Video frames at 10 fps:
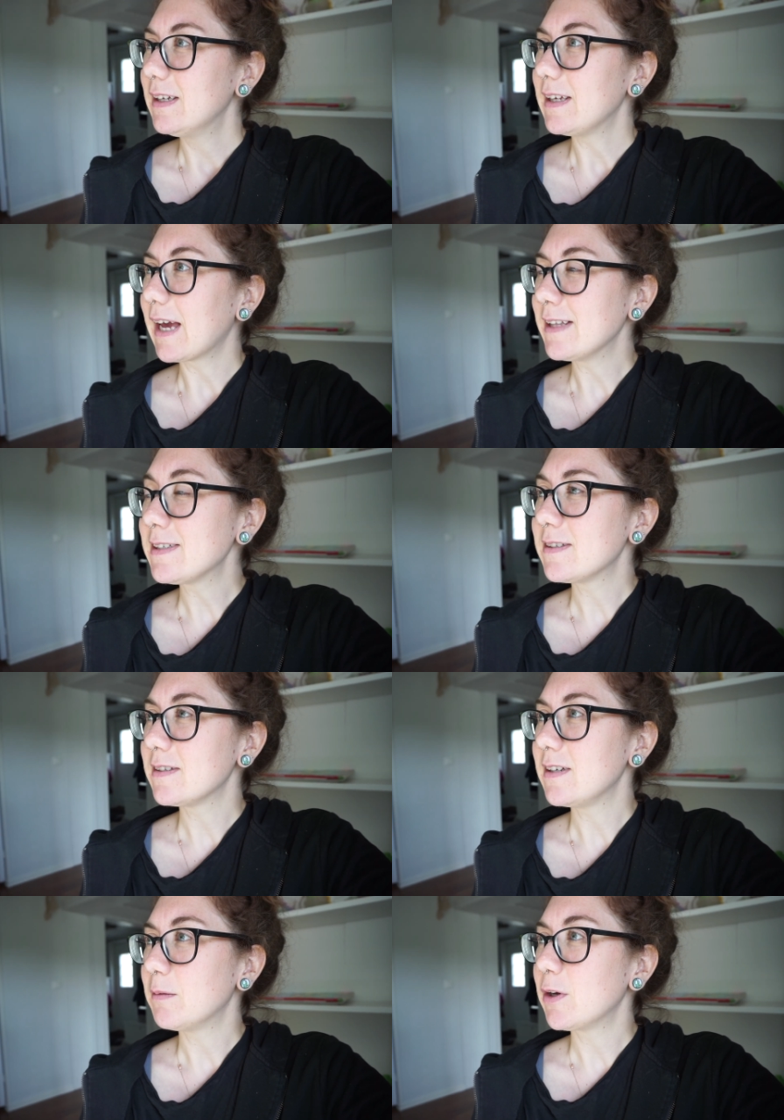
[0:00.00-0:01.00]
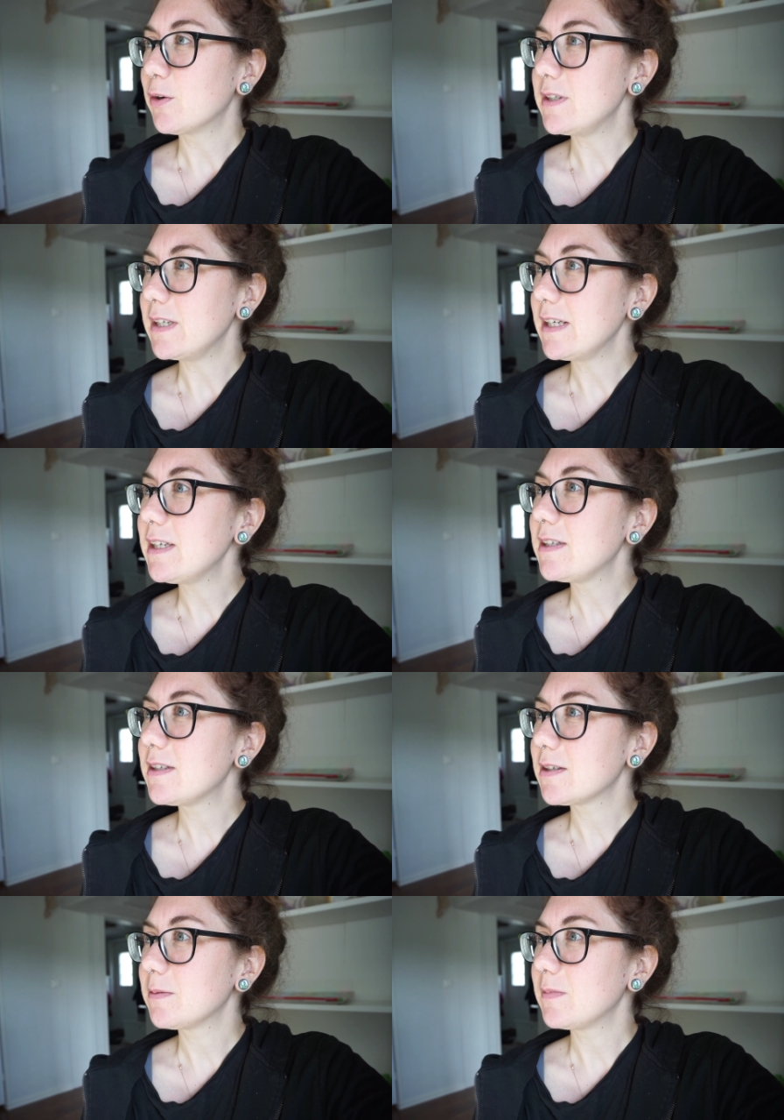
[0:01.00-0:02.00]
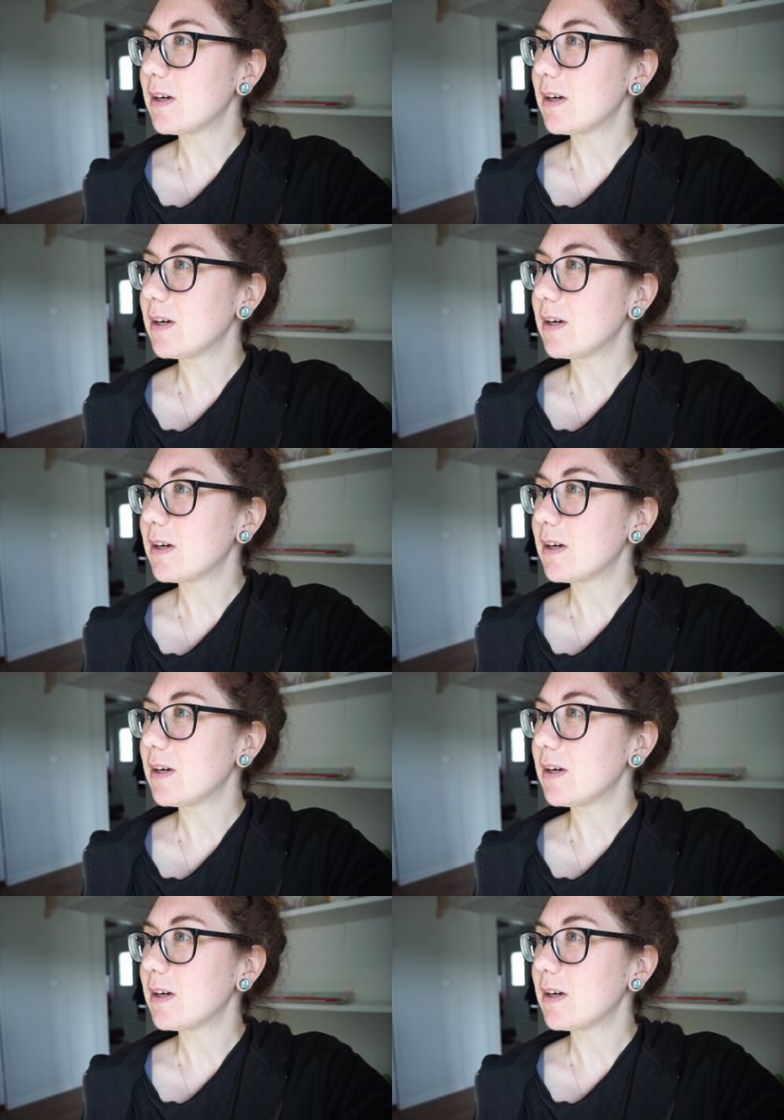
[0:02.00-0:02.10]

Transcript: Die Grenzen sind hier immer noch dicht.